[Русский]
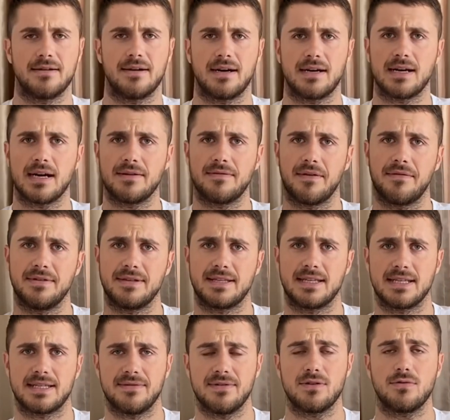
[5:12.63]
А как вывести
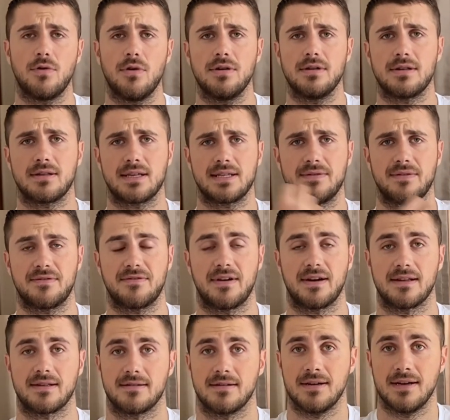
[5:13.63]
с виткоина на
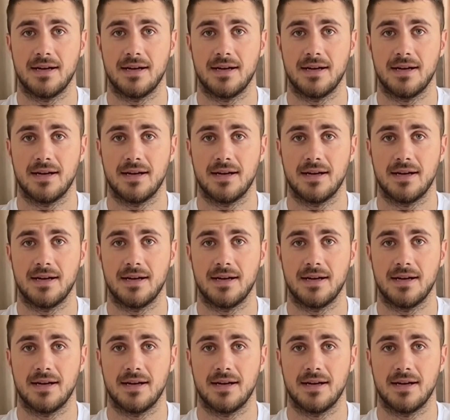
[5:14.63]
свитвалет?